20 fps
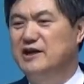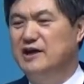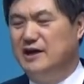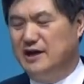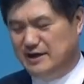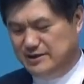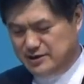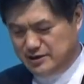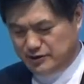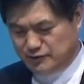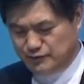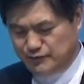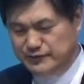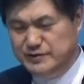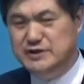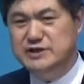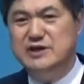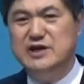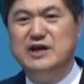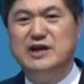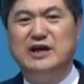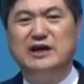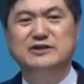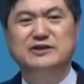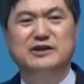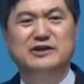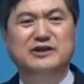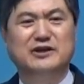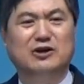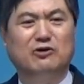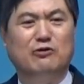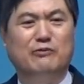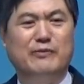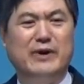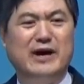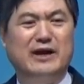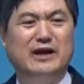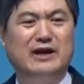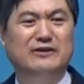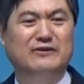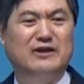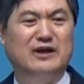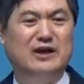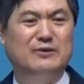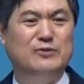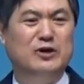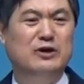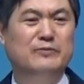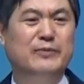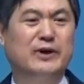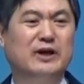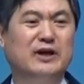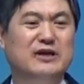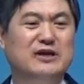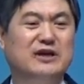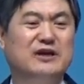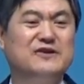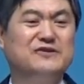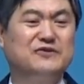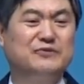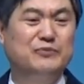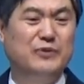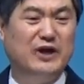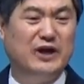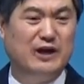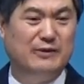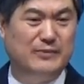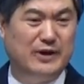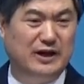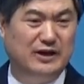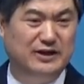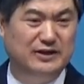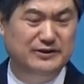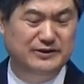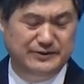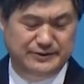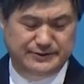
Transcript: 가정을 위기의 가정이라고 말하 사람이 얼마나 있겠습니까만은